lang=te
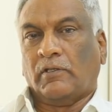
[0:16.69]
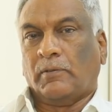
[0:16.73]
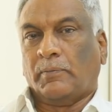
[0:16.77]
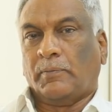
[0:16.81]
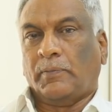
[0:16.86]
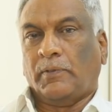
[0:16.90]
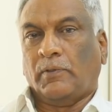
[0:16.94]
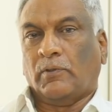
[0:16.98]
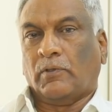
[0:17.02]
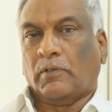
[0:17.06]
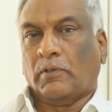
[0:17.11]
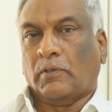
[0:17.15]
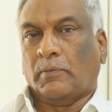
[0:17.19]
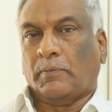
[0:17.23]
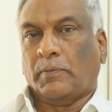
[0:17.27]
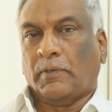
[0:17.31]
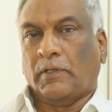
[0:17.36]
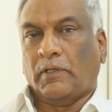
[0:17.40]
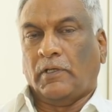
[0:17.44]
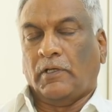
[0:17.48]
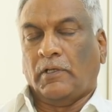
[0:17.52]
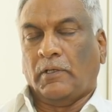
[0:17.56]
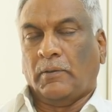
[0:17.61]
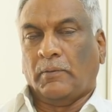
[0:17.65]
చెప్పి ఒక
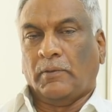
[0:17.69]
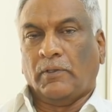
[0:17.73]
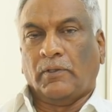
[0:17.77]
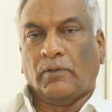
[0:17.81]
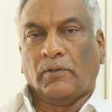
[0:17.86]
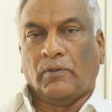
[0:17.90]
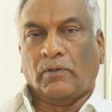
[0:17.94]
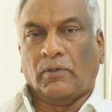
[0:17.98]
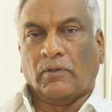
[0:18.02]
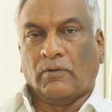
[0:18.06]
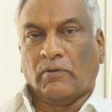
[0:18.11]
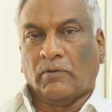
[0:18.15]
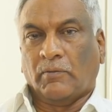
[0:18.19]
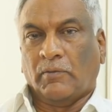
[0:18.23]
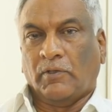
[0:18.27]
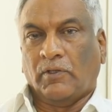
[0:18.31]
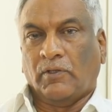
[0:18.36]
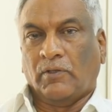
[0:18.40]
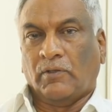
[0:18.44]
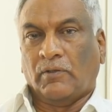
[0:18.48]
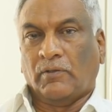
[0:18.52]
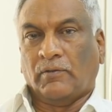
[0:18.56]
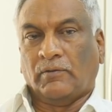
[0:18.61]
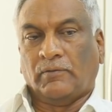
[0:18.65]
పన్నెండు మందినో ఇరవై
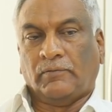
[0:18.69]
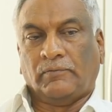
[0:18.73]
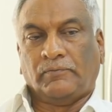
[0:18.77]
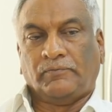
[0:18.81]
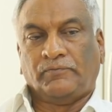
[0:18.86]
మందినో